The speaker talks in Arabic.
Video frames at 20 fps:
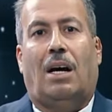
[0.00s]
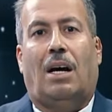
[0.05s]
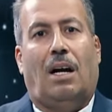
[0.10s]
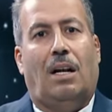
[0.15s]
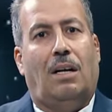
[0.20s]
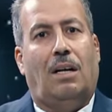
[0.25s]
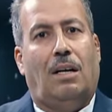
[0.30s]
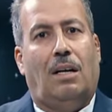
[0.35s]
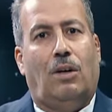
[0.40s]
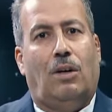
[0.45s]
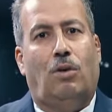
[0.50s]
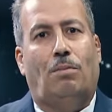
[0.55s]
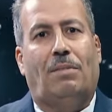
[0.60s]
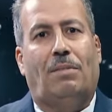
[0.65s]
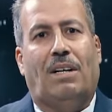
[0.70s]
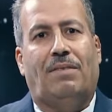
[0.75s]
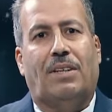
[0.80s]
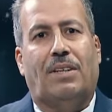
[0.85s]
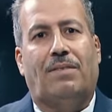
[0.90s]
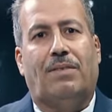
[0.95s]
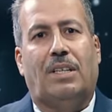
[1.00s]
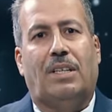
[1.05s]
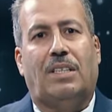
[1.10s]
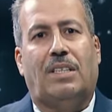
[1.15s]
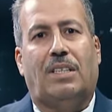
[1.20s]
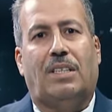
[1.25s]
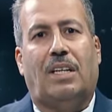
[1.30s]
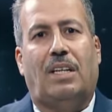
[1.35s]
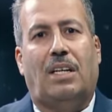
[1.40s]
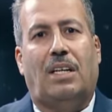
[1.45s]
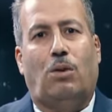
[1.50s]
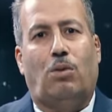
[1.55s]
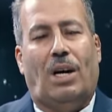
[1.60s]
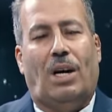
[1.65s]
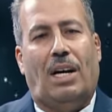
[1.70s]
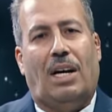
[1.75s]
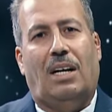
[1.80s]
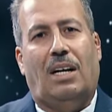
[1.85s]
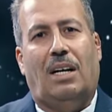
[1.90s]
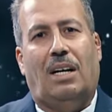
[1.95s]
اللهم احفظ فلسطين
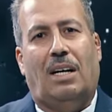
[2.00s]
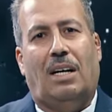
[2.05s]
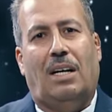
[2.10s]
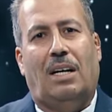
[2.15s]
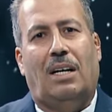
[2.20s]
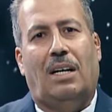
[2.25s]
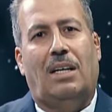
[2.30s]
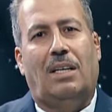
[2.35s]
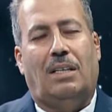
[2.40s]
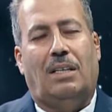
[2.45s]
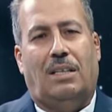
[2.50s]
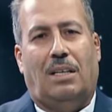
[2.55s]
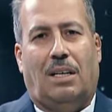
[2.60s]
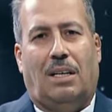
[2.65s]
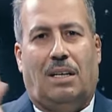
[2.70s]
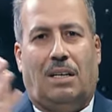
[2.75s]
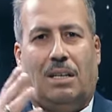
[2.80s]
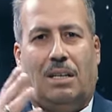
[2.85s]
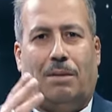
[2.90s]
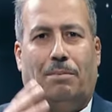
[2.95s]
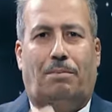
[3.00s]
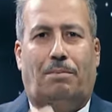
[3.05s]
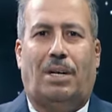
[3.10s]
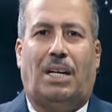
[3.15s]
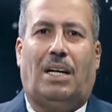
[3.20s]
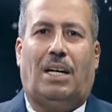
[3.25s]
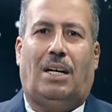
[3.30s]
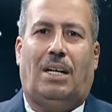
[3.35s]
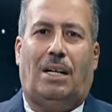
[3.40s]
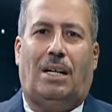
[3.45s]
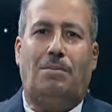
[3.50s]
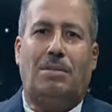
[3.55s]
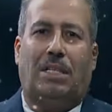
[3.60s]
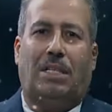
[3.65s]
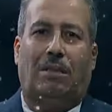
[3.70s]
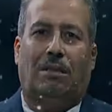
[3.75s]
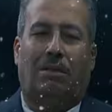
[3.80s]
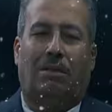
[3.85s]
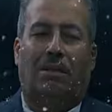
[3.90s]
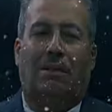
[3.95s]
واهلها يا رب العالمين